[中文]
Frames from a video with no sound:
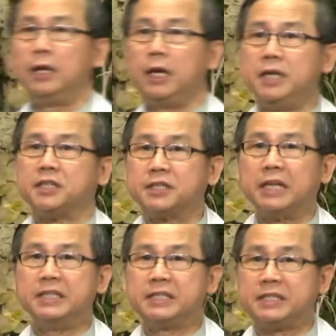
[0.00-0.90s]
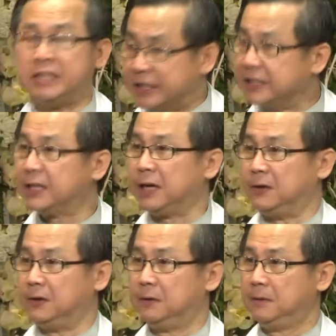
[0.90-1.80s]
立身行道。
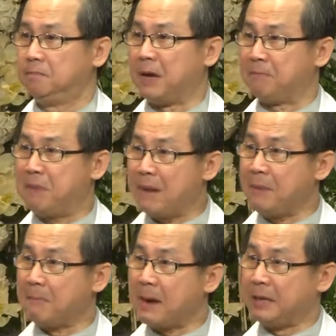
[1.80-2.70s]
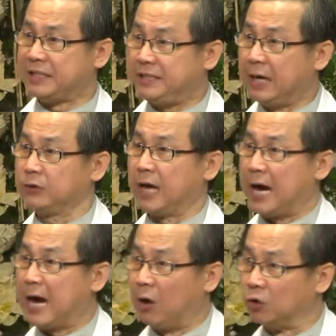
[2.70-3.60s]
把爸爸妈妈教的
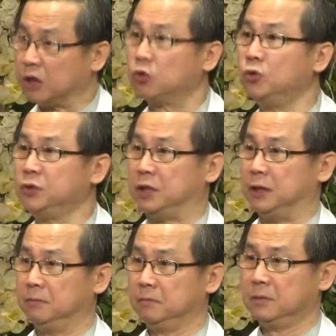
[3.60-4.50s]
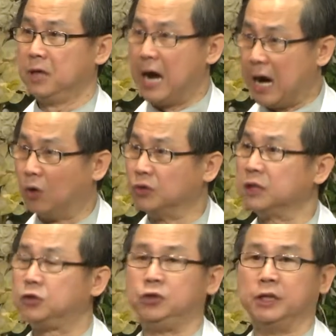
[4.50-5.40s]
好的东西，好的
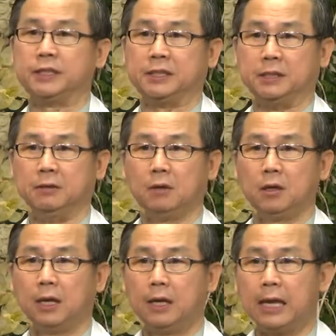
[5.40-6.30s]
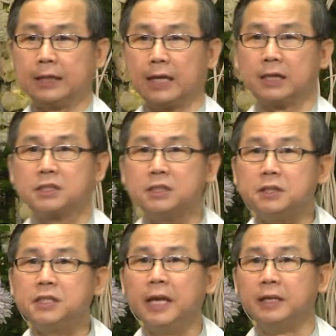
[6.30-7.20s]
学习，让它实
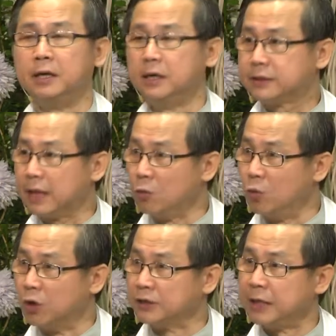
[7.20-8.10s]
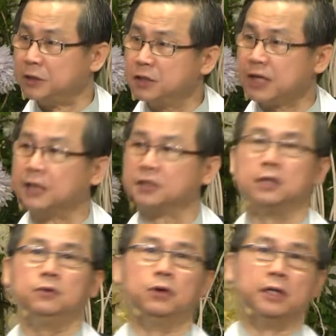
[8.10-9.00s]
现在我在日常的
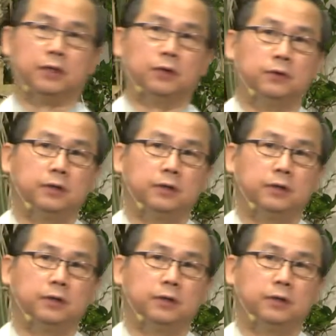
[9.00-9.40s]
生活里头，